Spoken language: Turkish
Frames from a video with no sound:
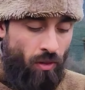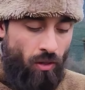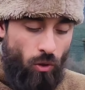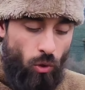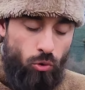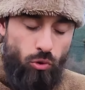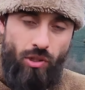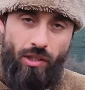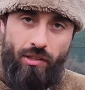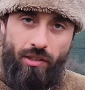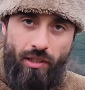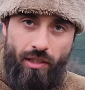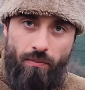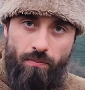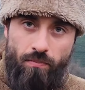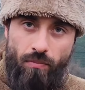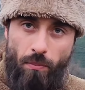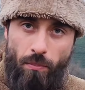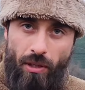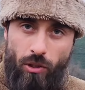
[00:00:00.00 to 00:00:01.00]
Öncelikle
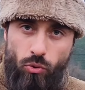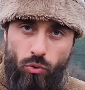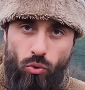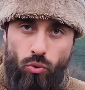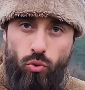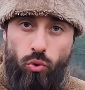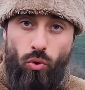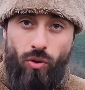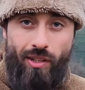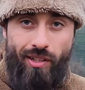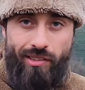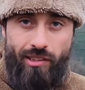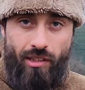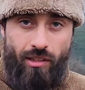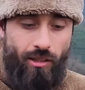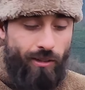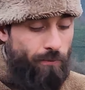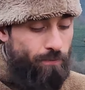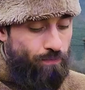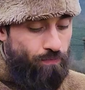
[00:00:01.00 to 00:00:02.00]
pesto çok
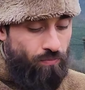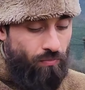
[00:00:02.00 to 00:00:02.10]
lezzetli.